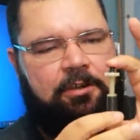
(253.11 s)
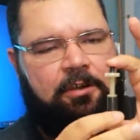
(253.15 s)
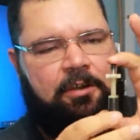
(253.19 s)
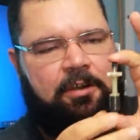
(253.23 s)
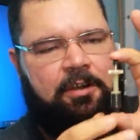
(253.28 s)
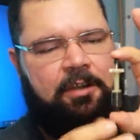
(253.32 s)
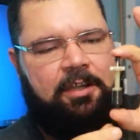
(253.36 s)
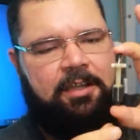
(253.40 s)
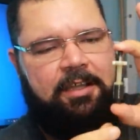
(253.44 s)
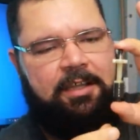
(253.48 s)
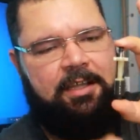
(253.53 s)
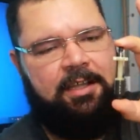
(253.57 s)

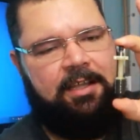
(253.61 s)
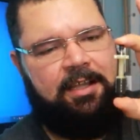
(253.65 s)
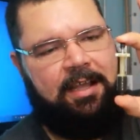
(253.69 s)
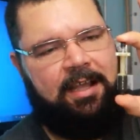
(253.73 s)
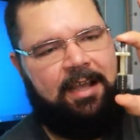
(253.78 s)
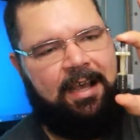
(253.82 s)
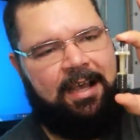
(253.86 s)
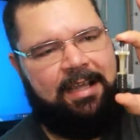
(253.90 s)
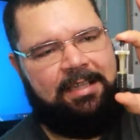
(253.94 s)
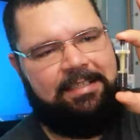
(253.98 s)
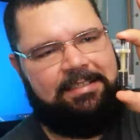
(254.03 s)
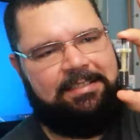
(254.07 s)

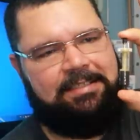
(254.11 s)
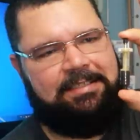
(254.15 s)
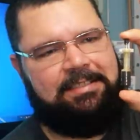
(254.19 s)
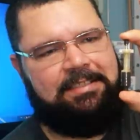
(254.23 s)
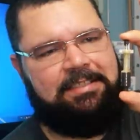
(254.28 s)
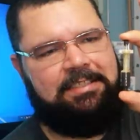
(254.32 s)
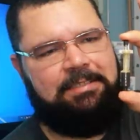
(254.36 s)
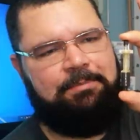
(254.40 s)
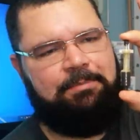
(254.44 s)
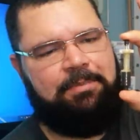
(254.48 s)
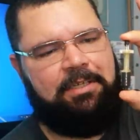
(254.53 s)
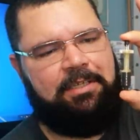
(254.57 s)
ó. a de
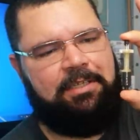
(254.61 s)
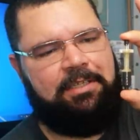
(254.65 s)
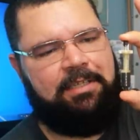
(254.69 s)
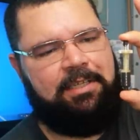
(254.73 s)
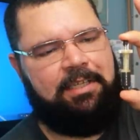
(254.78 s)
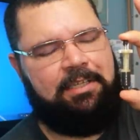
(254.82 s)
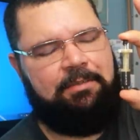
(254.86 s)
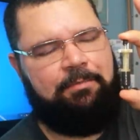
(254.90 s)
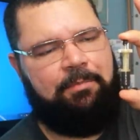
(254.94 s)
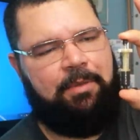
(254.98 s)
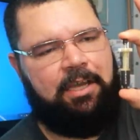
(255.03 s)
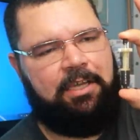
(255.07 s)
cima e
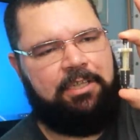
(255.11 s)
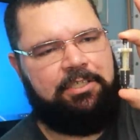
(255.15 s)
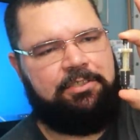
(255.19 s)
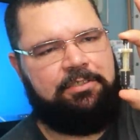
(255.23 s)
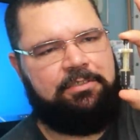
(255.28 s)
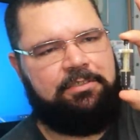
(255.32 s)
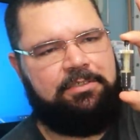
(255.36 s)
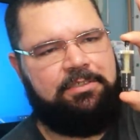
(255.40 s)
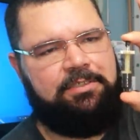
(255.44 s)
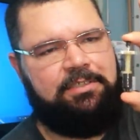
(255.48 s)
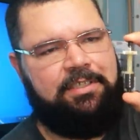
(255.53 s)
a de baixo.